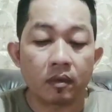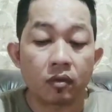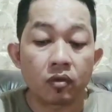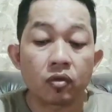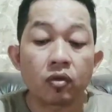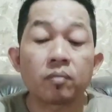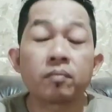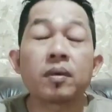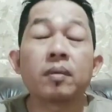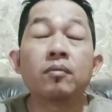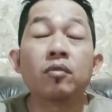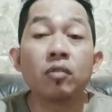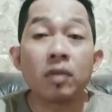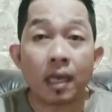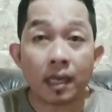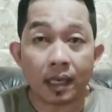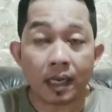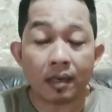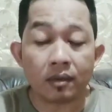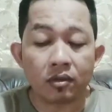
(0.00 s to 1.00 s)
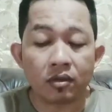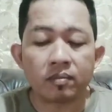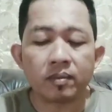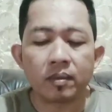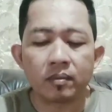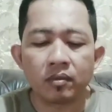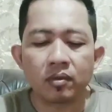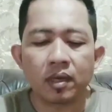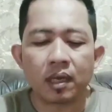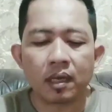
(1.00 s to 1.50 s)
untuk pemula ya untuk
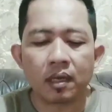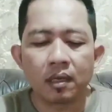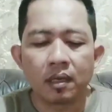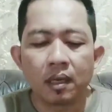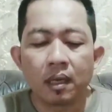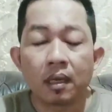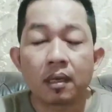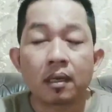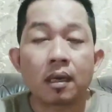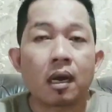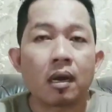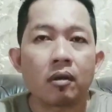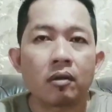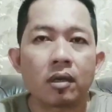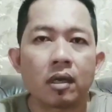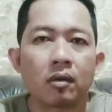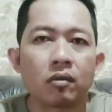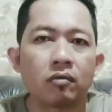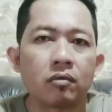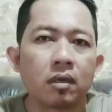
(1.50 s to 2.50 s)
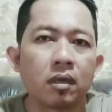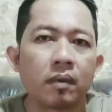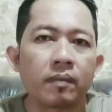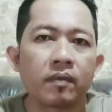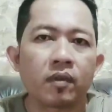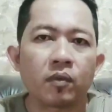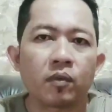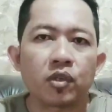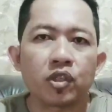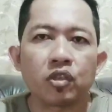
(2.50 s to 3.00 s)
pemula kalau yang udah
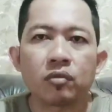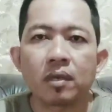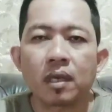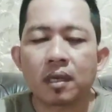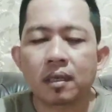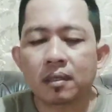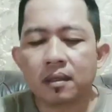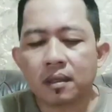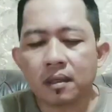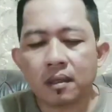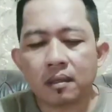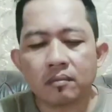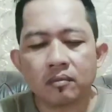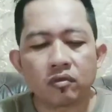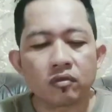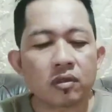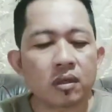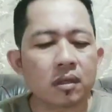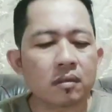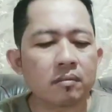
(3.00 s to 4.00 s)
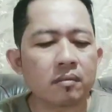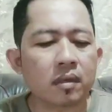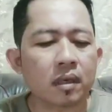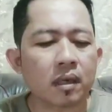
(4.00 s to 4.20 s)
profesional sih mungkin